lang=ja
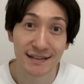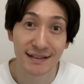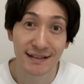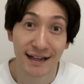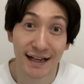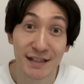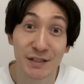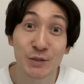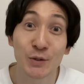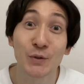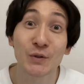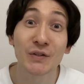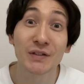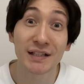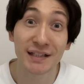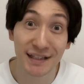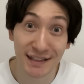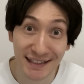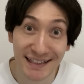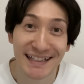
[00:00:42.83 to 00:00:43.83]
カツオの
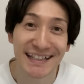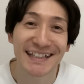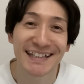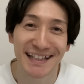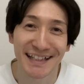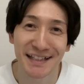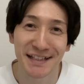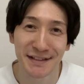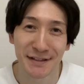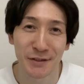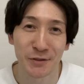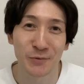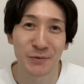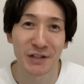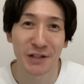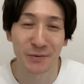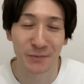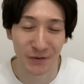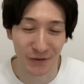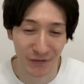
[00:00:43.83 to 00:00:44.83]
たたきいいねいいね。頼もう
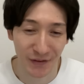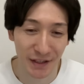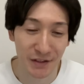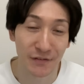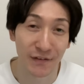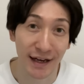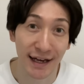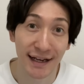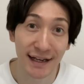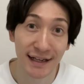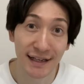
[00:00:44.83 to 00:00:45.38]
頼もう。あとは